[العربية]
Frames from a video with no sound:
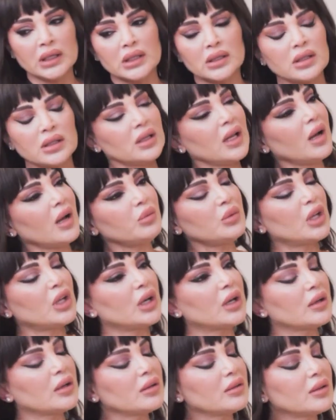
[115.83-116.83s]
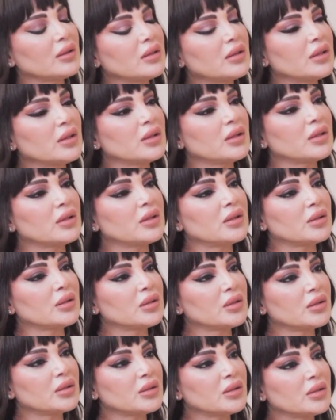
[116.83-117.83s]
الحمد لله
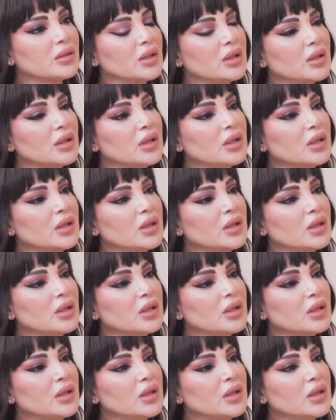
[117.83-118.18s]
آه،